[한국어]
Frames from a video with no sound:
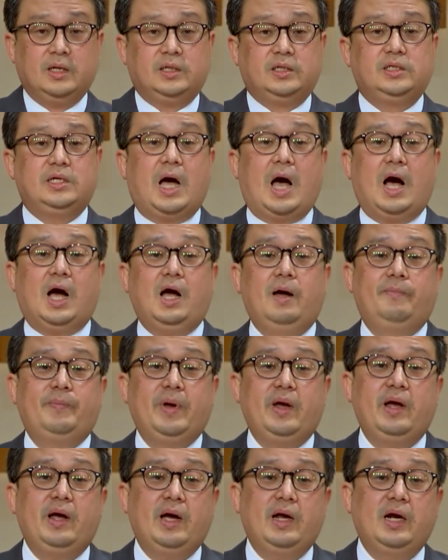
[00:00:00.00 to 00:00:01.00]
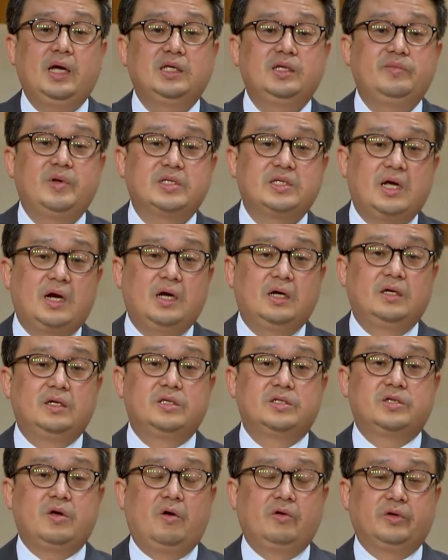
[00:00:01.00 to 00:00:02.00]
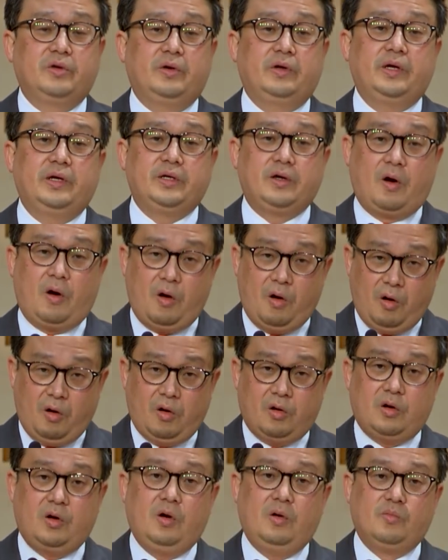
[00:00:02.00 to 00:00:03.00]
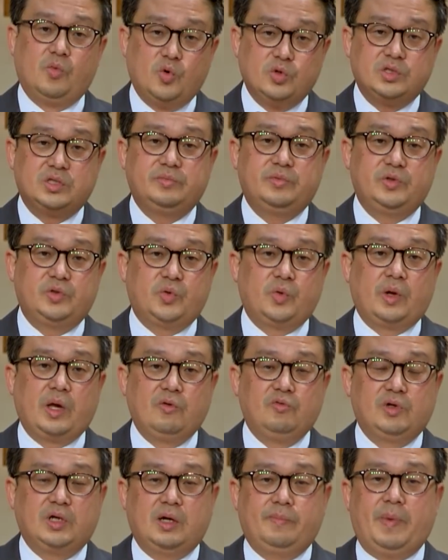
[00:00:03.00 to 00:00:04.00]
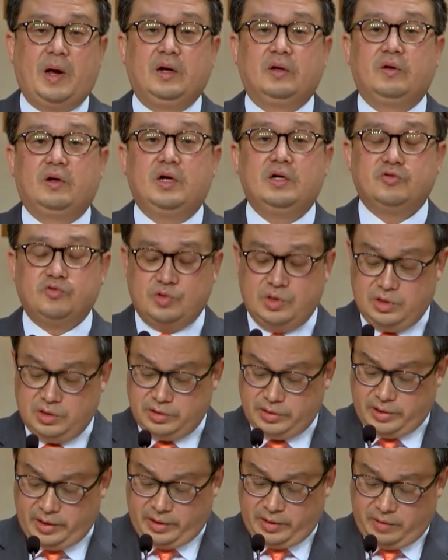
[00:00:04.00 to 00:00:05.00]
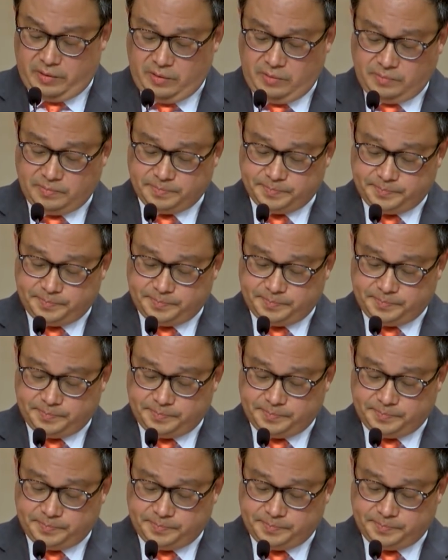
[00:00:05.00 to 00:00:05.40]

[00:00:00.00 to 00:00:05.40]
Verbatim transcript: 이 아가페 하나님의 사랑은 성경의 여러 모습을 통해 우리가 발견할 수 있는데요.